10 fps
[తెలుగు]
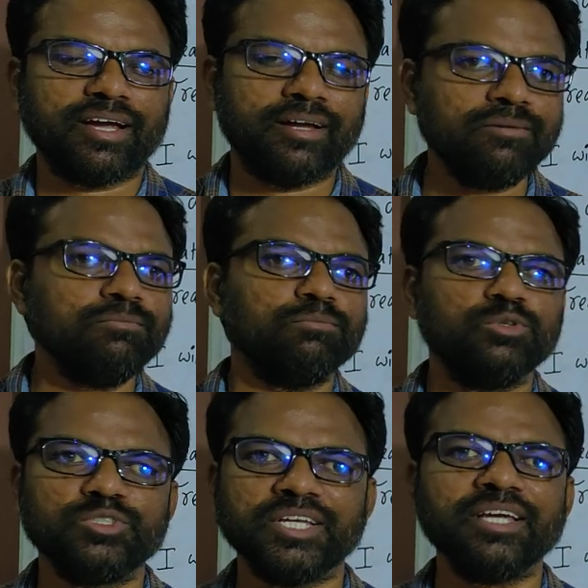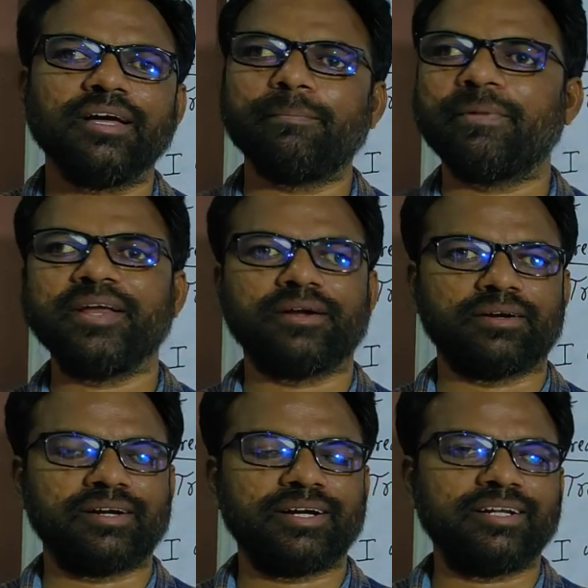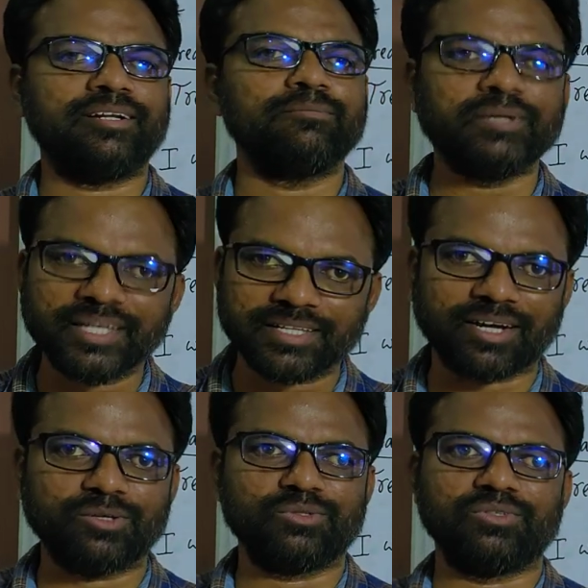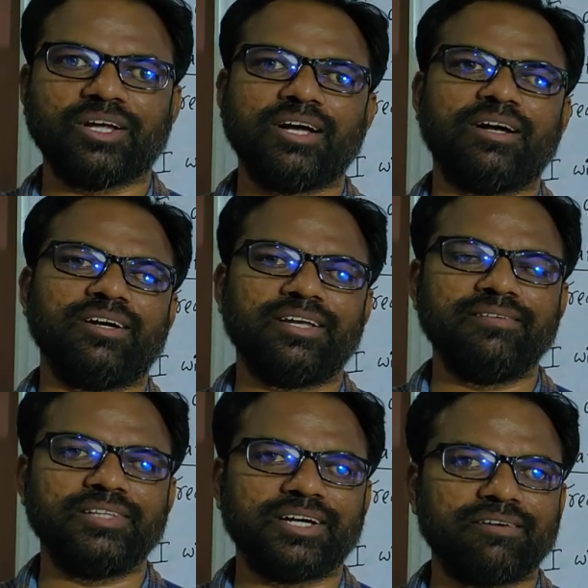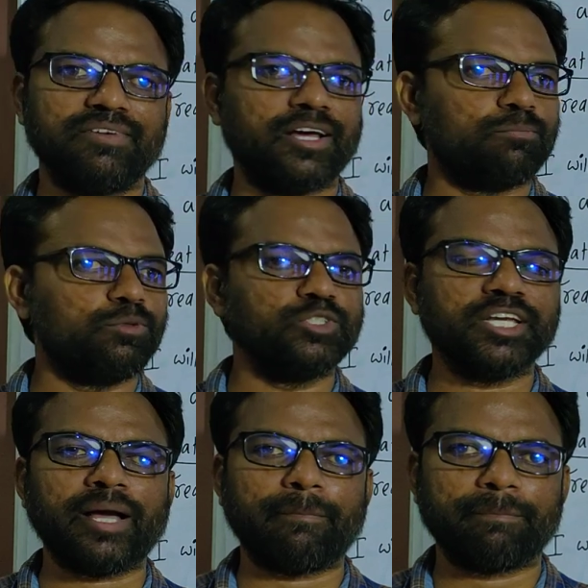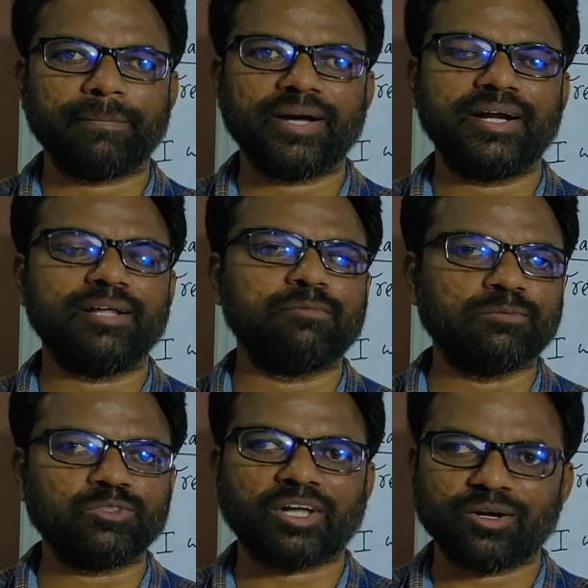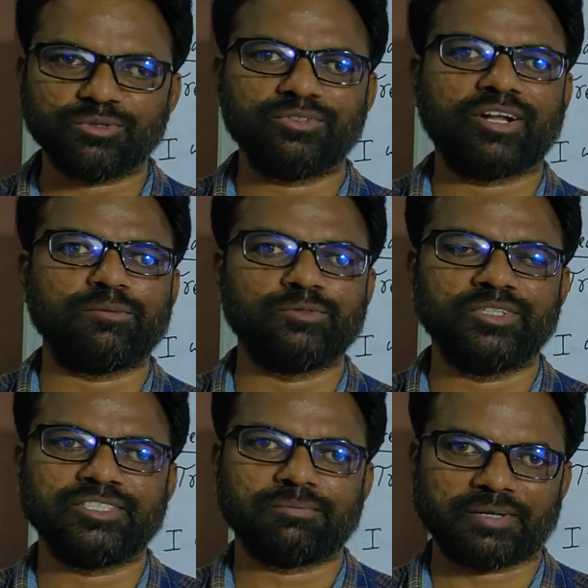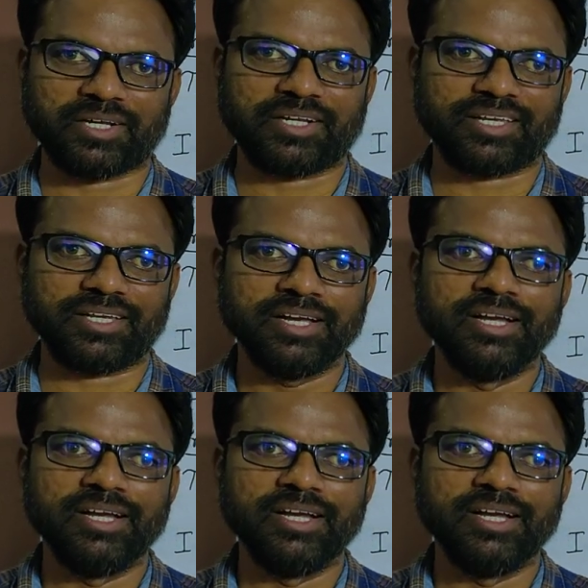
ఐఎమ్ బూజింగ్ ఎ బియర్ అంటే నేను బీర్ తాగుతున్నా ఈ విధంగా వీఆర్ బూజింగ్ అప్ అంటే మేము తాగుతున్నాము అని చెప్పడానికి